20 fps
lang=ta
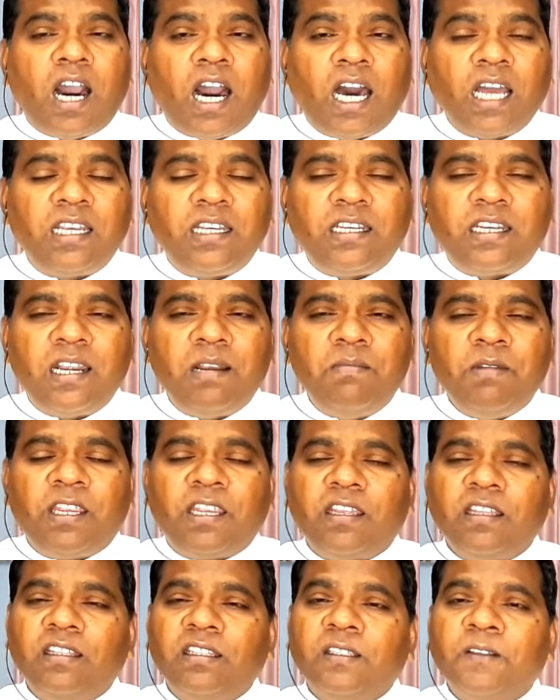ஆற்றல்
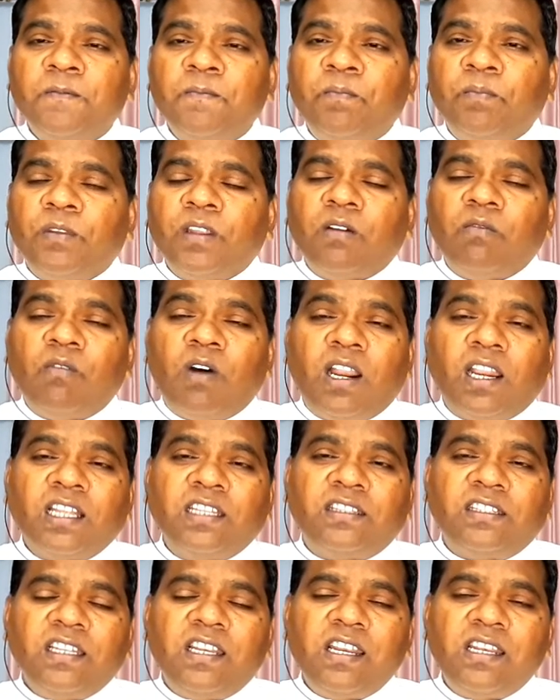மிக்கது
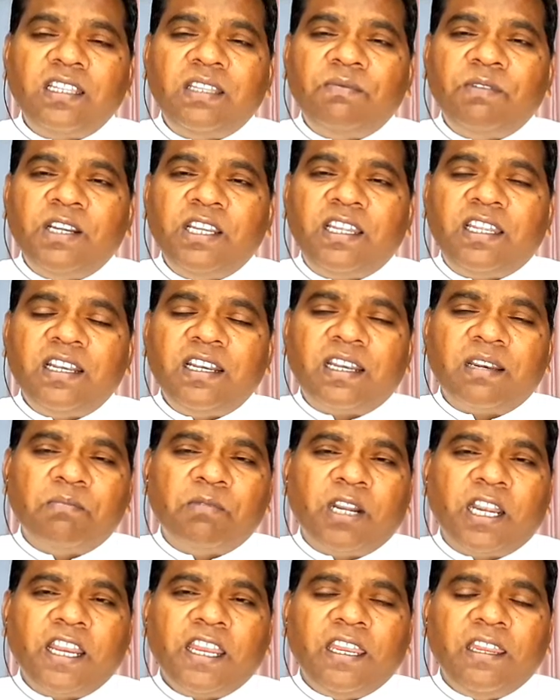வானத்திலிருந்து விழுகின்ற
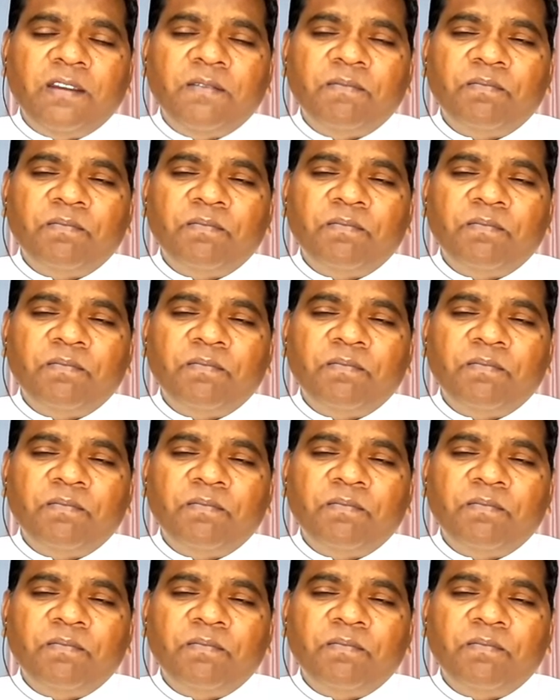மழை